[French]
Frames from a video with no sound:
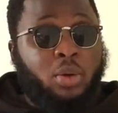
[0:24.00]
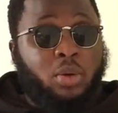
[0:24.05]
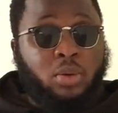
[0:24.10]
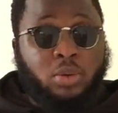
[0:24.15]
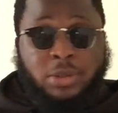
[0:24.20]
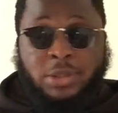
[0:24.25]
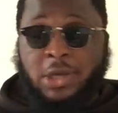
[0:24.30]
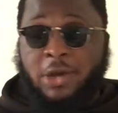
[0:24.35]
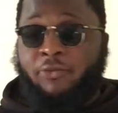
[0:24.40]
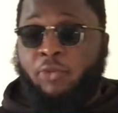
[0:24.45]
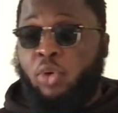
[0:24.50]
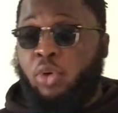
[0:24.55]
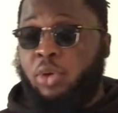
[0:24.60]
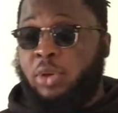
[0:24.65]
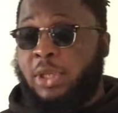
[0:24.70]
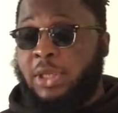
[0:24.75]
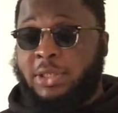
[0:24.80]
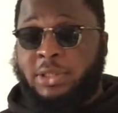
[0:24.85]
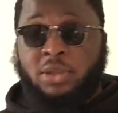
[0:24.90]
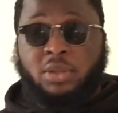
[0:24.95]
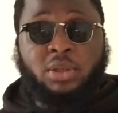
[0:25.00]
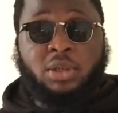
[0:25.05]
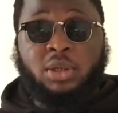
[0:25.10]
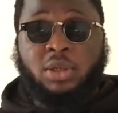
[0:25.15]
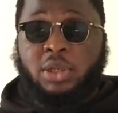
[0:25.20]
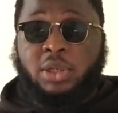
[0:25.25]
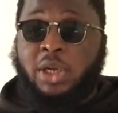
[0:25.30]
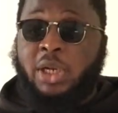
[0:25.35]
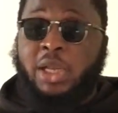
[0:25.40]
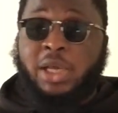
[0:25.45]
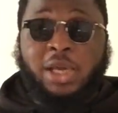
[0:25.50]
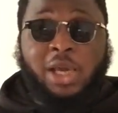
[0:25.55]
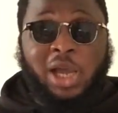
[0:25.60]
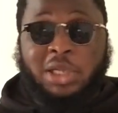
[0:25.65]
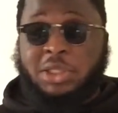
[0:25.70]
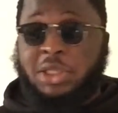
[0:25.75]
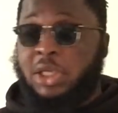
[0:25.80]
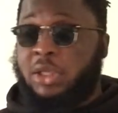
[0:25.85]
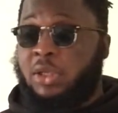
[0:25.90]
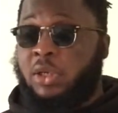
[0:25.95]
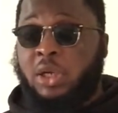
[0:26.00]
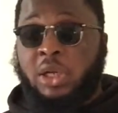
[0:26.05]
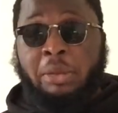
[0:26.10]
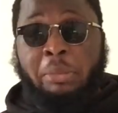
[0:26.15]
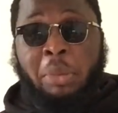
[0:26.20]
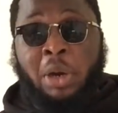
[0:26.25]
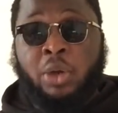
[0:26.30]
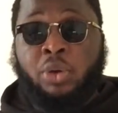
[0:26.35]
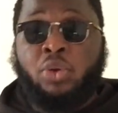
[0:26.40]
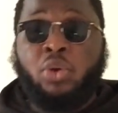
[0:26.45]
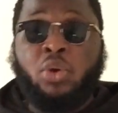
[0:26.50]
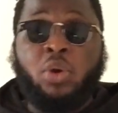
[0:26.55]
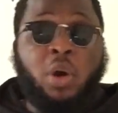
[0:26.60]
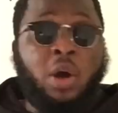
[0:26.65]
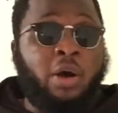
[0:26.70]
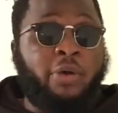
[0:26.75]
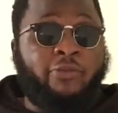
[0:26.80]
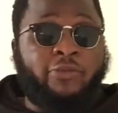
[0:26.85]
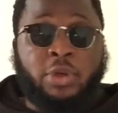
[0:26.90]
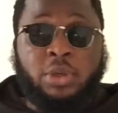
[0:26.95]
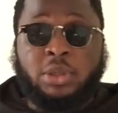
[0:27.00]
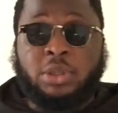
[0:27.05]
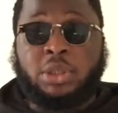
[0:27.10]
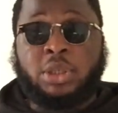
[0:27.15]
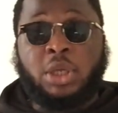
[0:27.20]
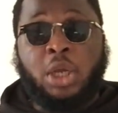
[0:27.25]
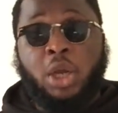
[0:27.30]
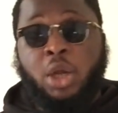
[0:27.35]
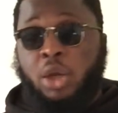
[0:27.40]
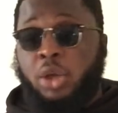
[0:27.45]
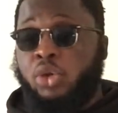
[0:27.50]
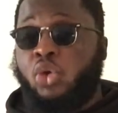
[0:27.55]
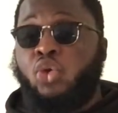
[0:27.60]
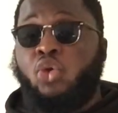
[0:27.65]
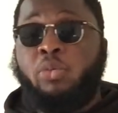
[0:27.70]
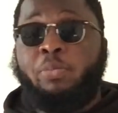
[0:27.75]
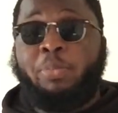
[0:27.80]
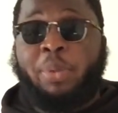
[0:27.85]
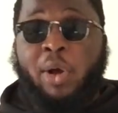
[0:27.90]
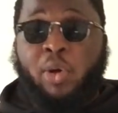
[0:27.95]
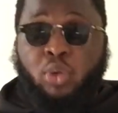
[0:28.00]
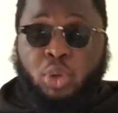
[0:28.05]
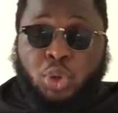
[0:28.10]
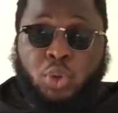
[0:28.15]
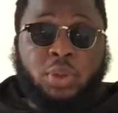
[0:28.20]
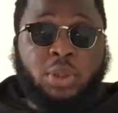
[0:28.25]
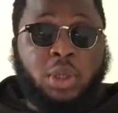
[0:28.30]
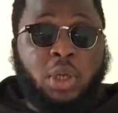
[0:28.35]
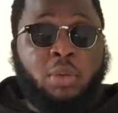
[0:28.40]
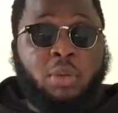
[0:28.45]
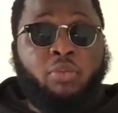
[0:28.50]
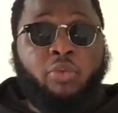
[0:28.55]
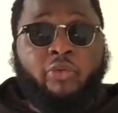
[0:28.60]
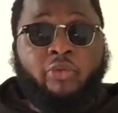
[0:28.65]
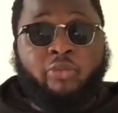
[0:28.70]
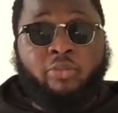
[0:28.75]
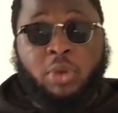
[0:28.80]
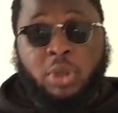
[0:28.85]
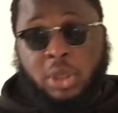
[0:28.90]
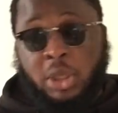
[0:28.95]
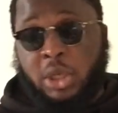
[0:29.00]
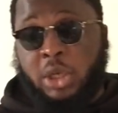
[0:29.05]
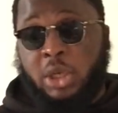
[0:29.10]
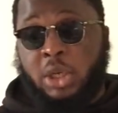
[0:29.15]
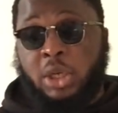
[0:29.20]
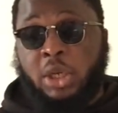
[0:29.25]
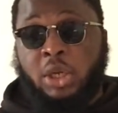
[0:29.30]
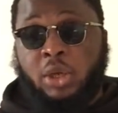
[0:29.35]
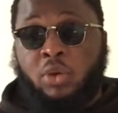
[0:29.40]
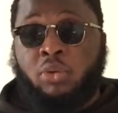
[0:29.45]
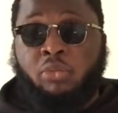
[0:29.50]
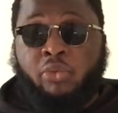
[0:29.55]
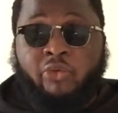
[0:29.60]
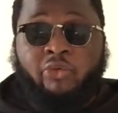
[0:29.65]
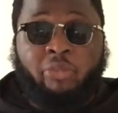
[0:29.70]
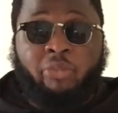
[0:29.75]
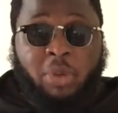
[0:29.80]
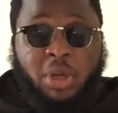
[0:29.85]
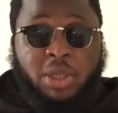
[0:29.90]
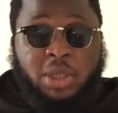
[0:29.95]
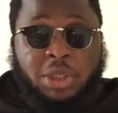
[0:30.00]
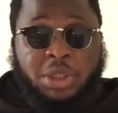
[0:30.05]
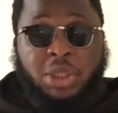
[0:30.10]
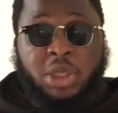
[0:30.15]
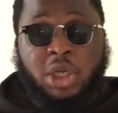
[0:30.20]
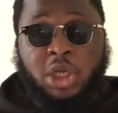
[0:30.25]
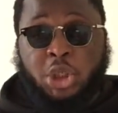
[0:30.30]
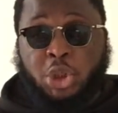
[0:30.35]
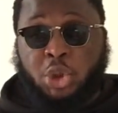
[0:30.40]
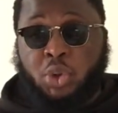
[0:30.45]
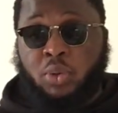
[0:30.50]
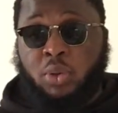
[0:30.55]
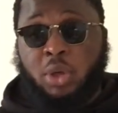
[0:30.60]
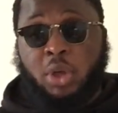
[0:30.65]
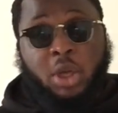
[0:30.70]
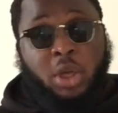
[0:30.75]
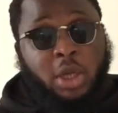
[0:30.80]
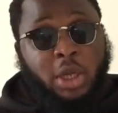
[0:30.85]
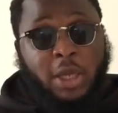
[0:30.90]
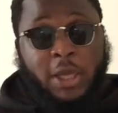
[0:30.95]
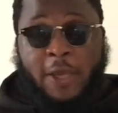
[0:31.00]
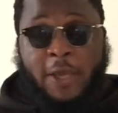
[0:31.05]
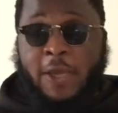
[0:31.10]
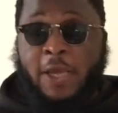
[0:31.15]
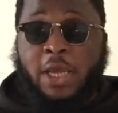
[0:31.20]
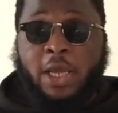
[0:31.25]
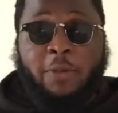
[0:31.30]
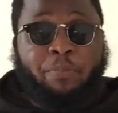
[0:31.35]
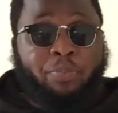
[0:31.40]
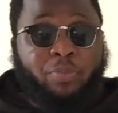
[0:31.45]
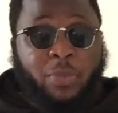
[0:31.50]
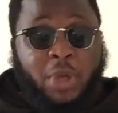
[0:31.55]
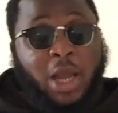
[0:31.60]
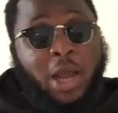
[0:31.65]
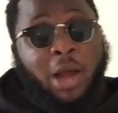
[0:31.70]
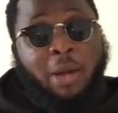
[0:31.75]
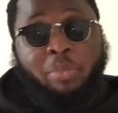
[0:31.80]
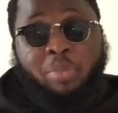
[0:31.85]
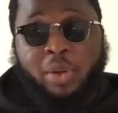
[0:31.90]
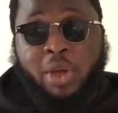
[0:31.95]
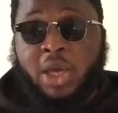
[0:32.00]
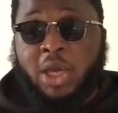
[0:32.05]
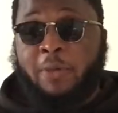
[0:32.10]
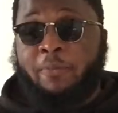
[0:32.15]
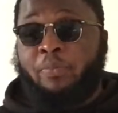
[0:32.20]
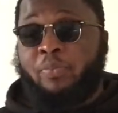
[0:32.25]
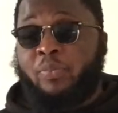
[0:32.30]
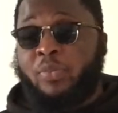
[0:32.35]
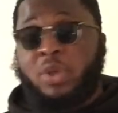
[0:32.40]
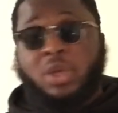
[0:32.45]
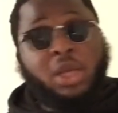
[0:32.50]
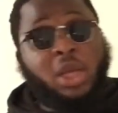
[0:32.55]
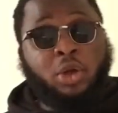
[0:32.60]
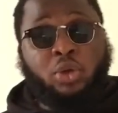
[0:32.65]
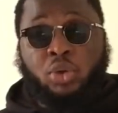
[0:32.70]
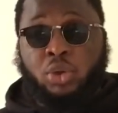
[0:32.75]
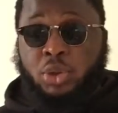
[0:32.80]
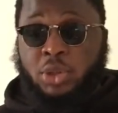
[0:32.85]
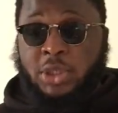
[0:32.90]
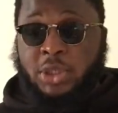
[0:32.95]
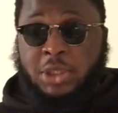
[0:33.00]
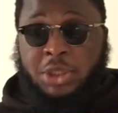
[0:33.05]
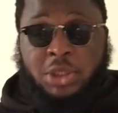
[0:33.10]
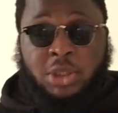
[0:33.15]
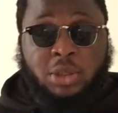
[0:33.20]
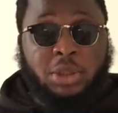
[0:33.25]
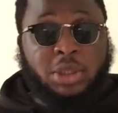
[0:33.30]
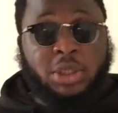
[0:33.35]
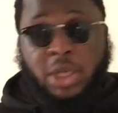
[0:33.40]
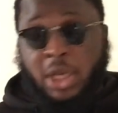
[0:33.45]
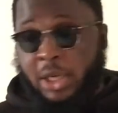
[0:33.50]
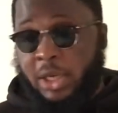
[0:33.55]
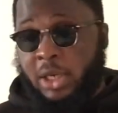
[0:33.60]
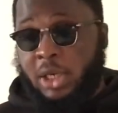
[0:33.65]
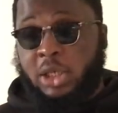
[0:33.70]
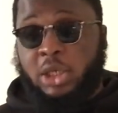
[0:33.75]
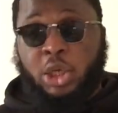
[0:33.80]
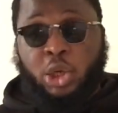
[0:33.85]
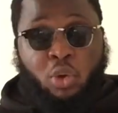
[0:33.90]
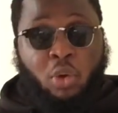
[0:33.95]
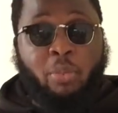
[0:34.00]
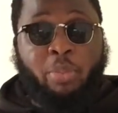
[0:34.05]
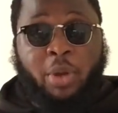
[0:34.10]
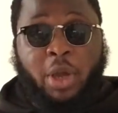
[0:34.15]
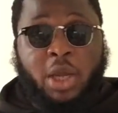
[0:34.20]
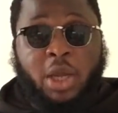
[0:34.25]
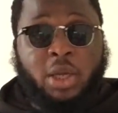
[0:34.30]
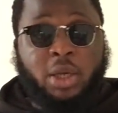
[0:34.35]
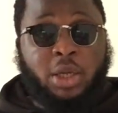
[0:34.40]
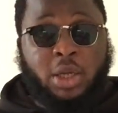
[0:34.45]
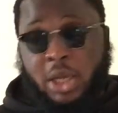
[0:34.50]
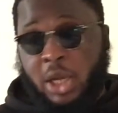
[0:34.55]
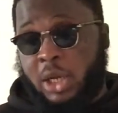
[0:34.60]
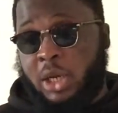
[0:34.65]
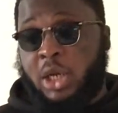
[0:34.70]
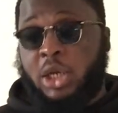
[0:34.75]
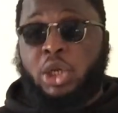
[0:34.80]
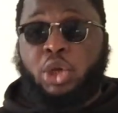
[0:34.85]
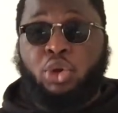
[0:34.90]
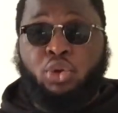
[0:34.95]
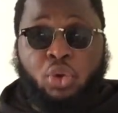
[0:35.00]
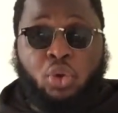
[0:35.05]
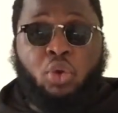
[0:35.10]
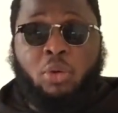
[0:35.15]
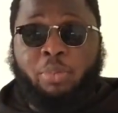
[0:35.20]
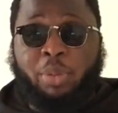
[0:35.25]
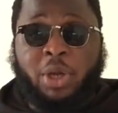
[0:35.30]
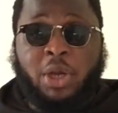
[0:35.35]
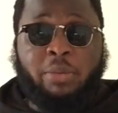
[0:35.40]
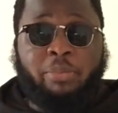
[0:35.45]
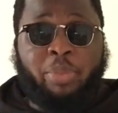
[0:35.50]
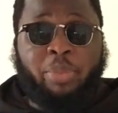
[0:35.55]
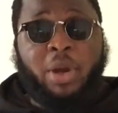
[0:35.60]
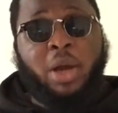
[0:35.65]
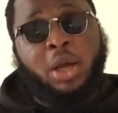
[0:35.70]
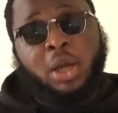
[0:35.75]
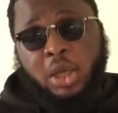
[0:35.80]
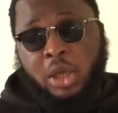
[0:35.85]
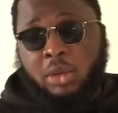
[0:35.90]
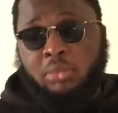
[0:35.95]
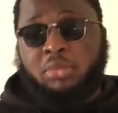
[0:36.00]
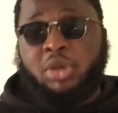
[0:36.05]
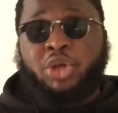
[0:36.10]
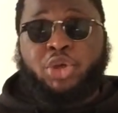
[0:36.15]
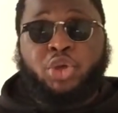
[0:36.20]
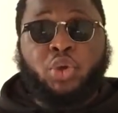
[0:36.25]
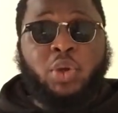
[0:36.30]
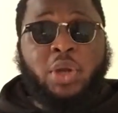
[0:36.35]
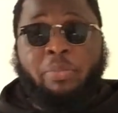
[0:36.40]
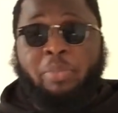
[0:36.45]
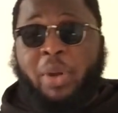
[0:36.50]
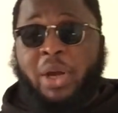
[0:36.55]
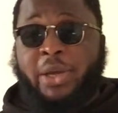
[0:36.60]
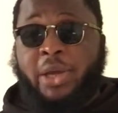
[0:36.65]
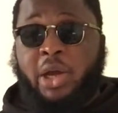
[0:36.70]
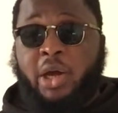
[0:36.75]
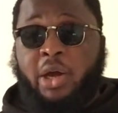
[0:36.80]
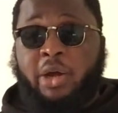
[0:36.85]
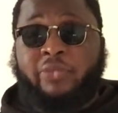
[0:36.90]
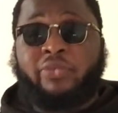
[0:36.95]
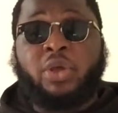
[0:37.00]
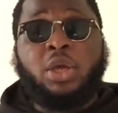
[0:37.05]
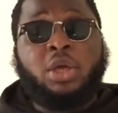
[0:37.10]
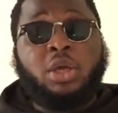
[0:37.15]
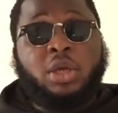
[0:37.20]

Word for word: aux afro-descendants dans les quartiers, dans les banlieues en France, de ne pas rejoindre le, mouvement, le mouvement des Gilets jaunes. Et après quelques échanges, il y en a qui comprennent, il y en a qui ne comprennent pas. Mais ce n'est pas grave.